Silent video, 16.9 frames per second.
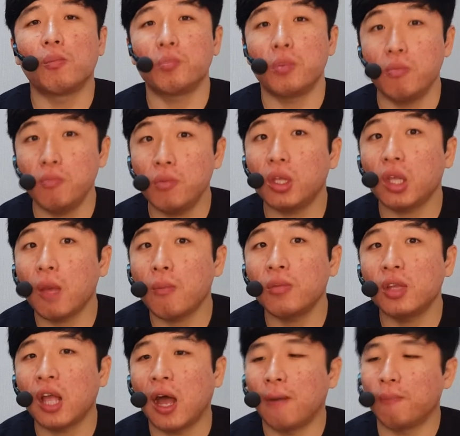
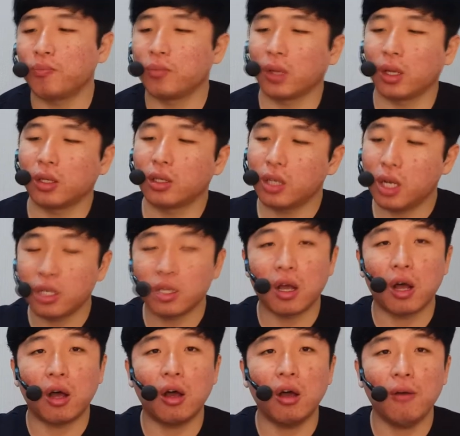밋밋합니다.
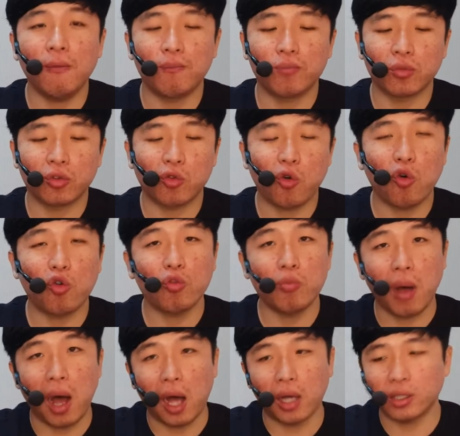그래서
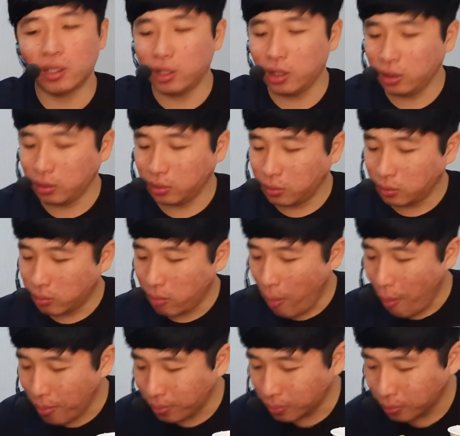고구마 승
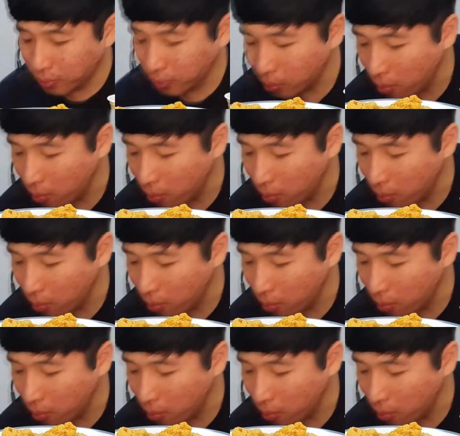밋밋함이